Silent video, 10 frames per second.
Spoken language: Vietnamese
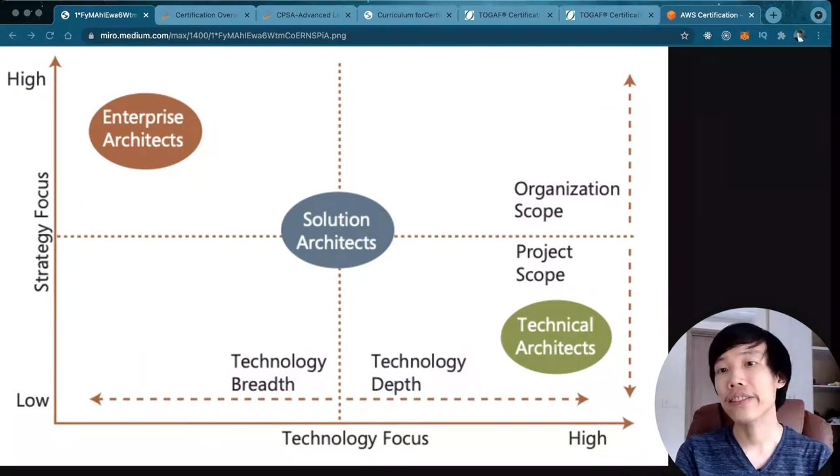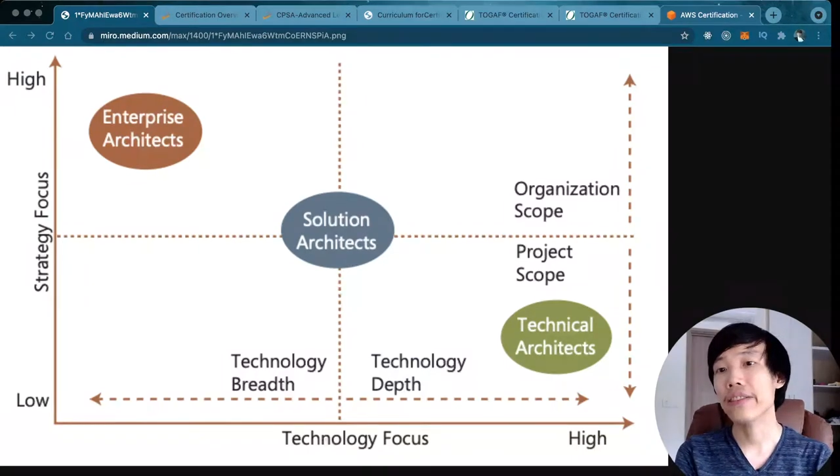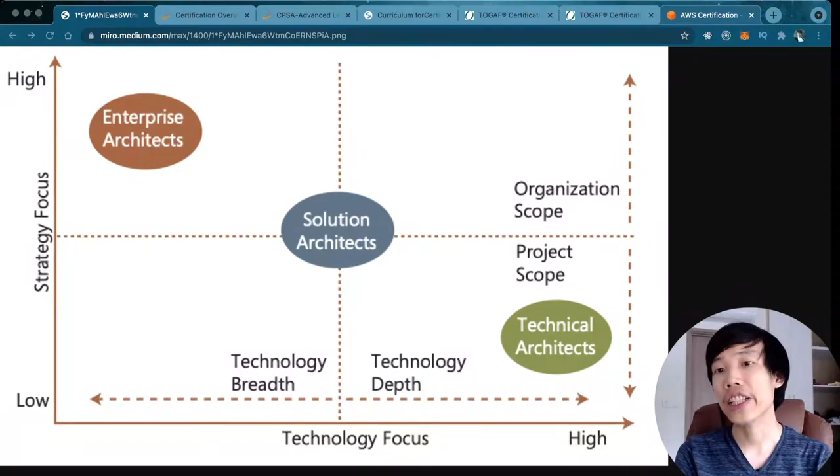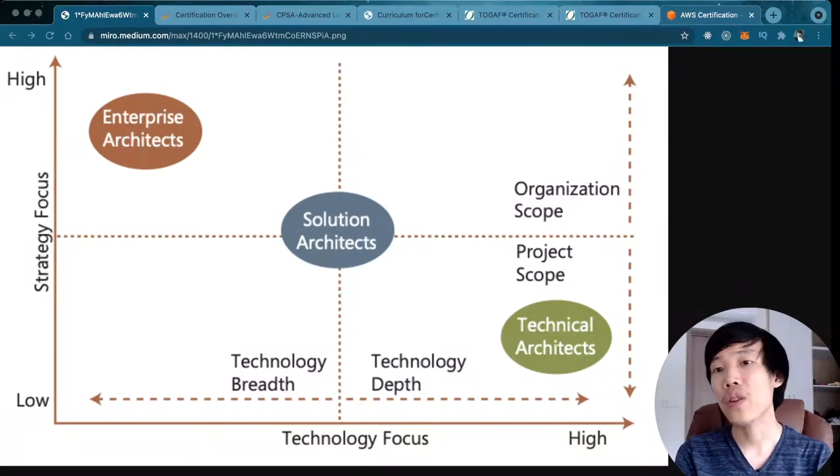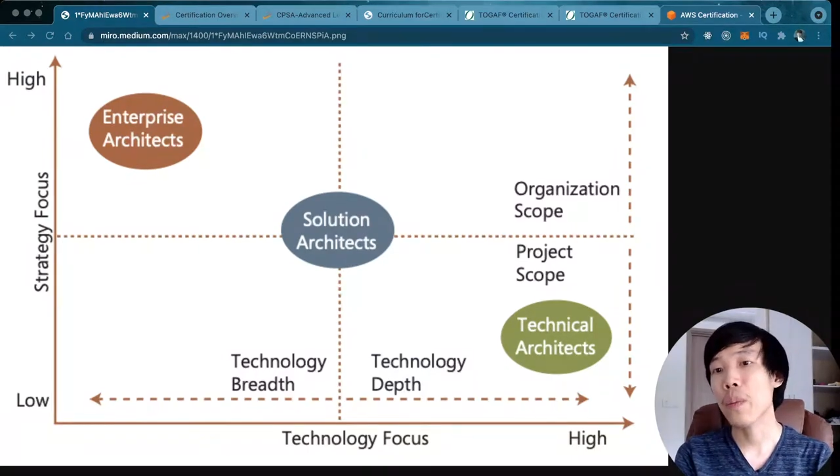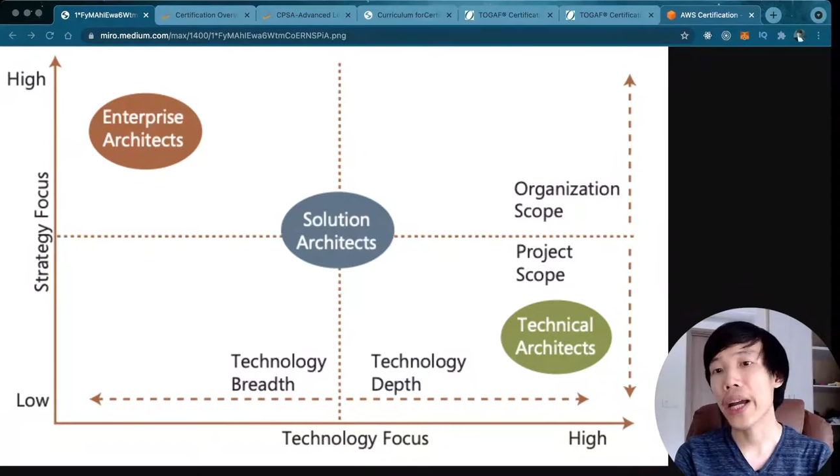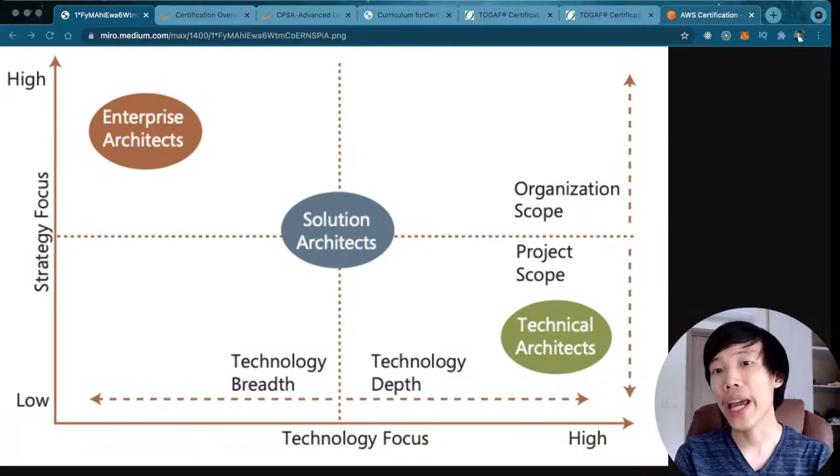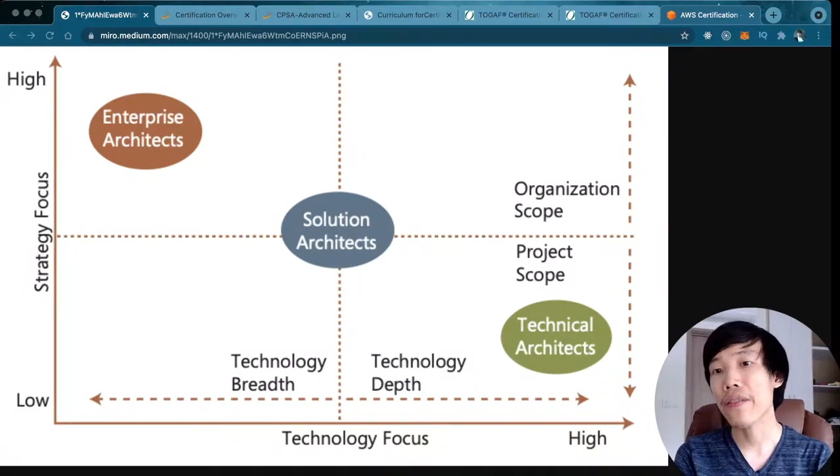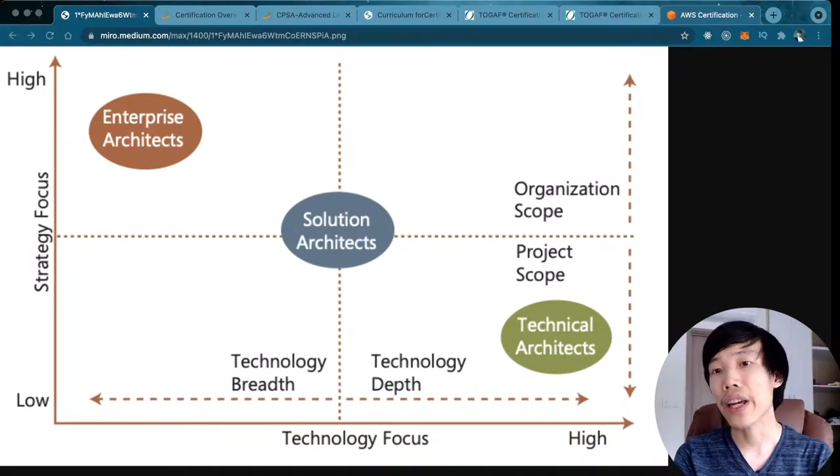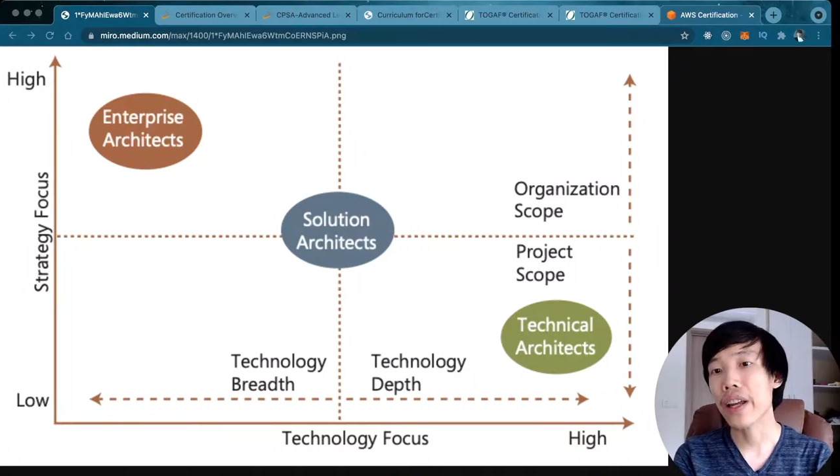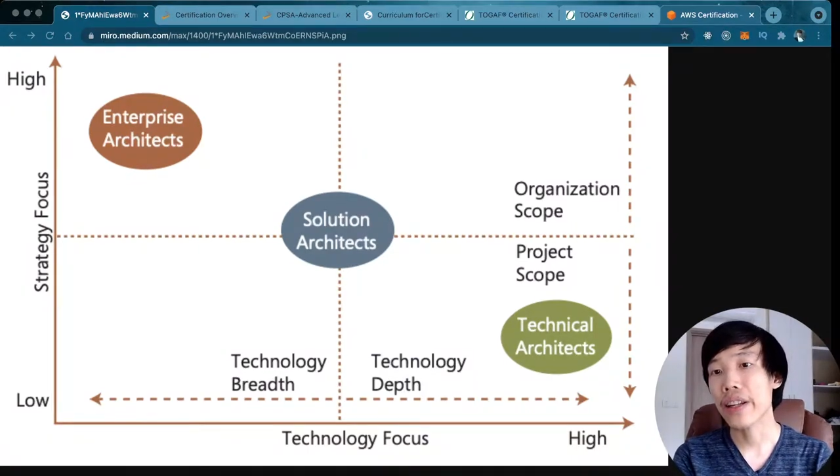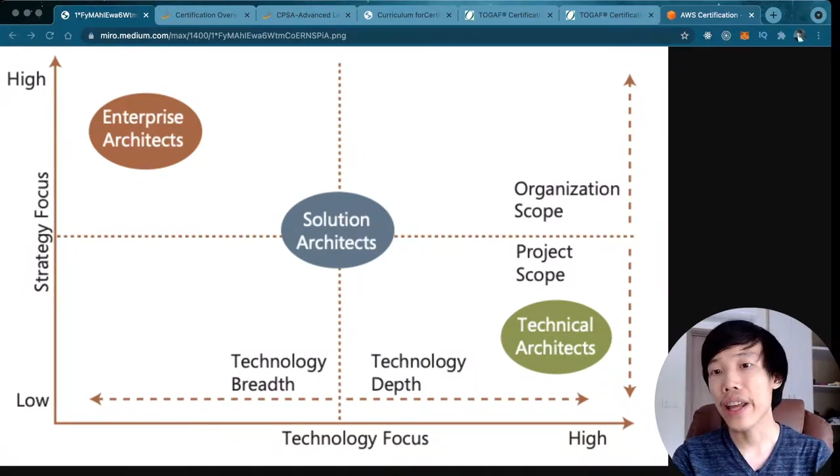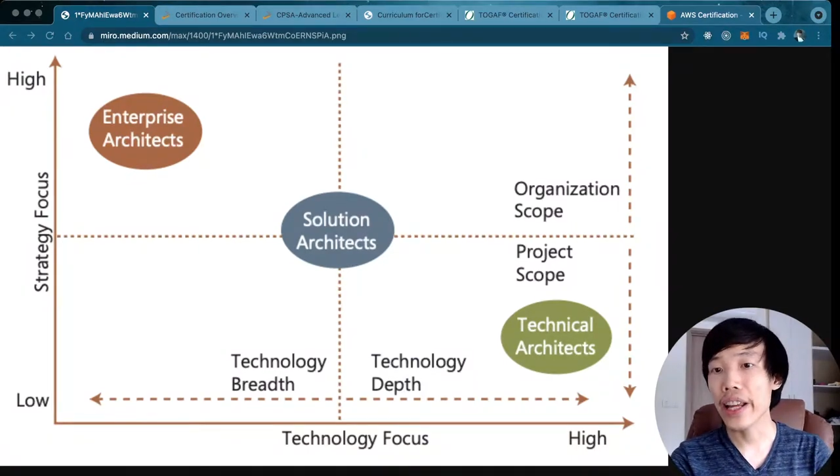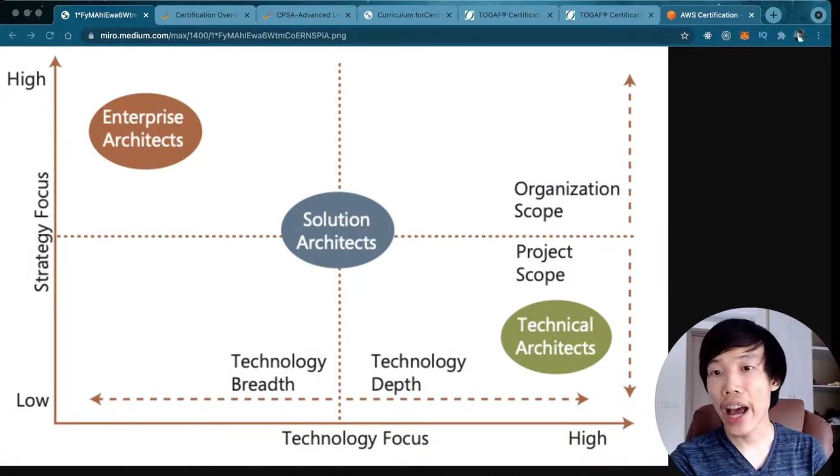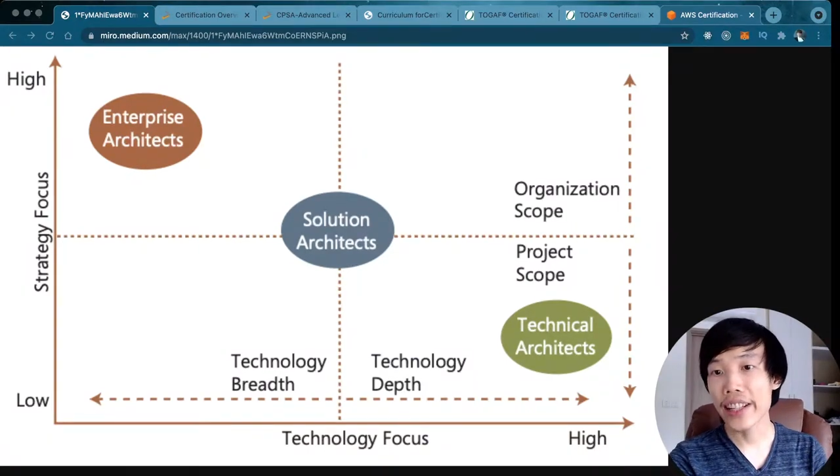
Ví dụ bạn nghe về data